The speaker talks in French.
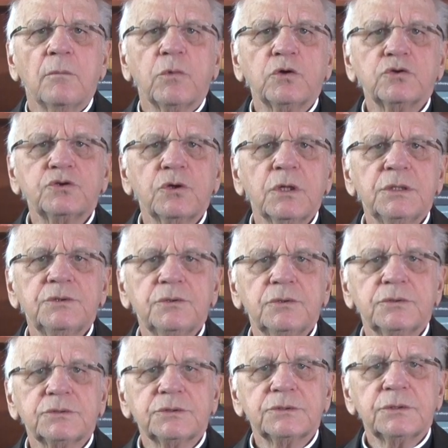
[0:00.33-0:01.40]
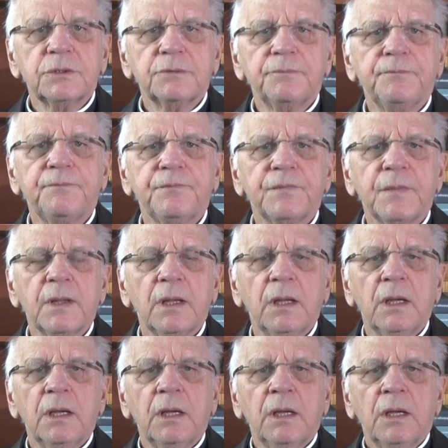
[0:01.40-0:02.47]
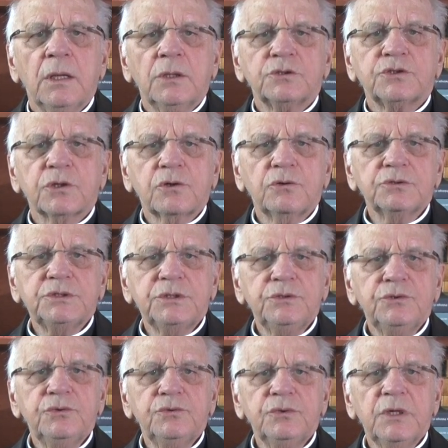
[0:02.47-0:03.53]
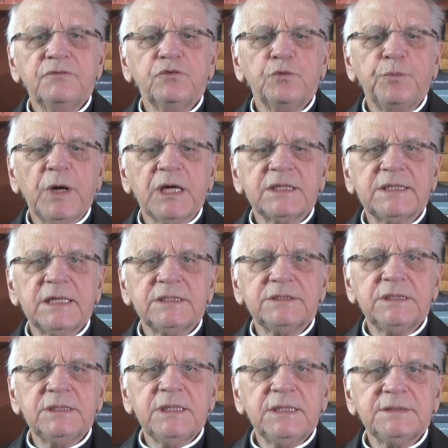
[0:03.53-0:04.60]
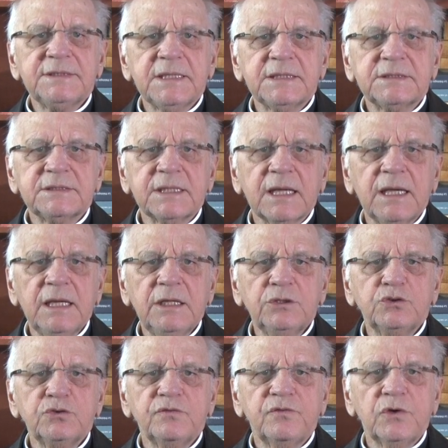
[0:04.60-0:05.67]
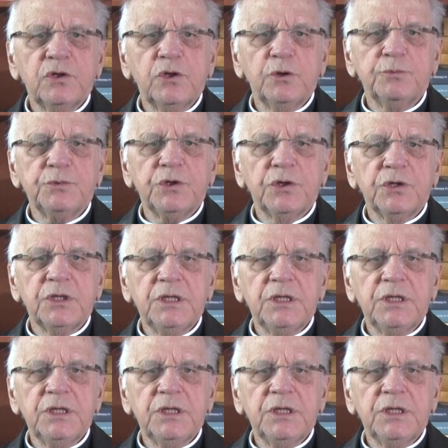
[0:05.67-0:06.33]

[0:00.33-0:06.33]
Bonjour à tous. Je continue à vous partager des extraits du volume de